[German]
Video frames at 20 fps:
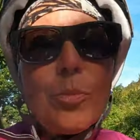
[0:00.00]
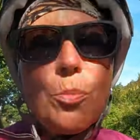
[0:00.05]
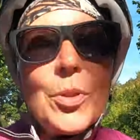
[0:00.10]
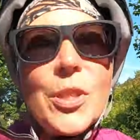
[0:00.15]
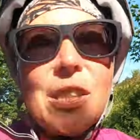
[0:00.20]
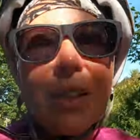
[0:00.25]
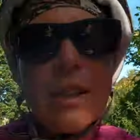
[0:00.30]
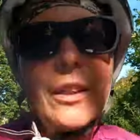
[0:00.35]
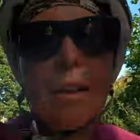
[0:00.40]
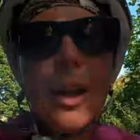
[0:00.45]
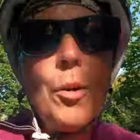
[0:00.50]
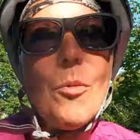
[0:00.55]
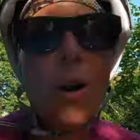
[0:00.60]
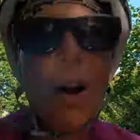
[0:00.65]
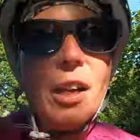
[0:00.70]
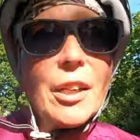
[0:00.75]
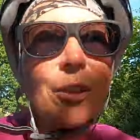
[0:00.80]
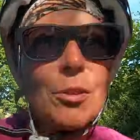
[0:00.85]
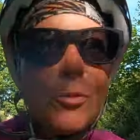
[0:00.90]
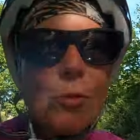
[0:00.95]
ein bisschen
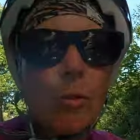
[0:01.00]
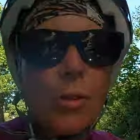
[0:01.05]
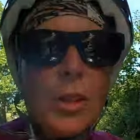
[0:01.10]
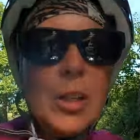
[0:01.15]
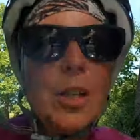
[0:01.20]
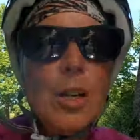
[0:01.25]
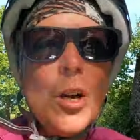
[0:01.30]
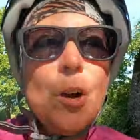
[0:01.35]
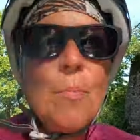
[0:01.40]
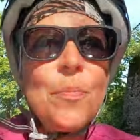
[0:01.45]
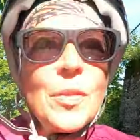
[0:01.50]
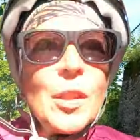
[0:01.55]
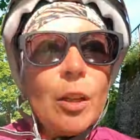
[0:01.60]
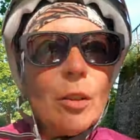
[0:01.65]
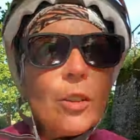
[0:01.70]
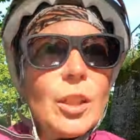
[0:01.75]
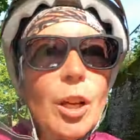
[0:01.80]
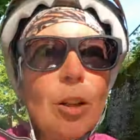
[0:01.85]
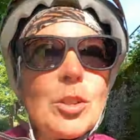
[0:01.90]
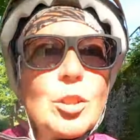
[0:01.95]
genauer angucken
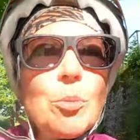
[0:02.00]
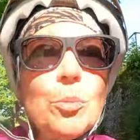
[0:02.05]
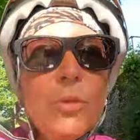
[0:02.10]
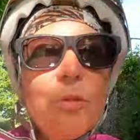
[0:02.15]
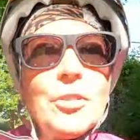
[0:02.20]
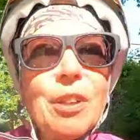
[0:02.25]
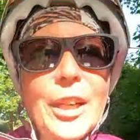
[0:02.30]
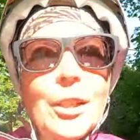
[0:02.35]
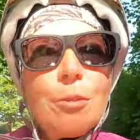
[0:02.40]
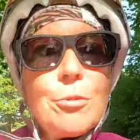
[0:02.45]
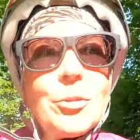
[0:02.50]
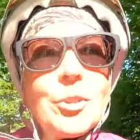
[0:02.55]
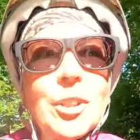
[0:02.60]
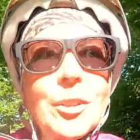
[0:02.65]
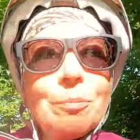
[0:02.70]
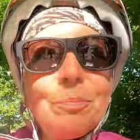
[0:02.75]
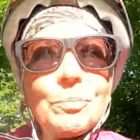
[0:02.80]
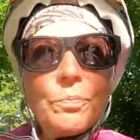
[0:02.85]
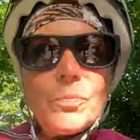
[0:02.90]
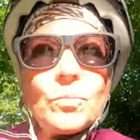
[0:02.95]
und auch die
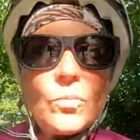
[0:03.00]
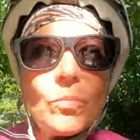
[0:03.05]
Bewertungen.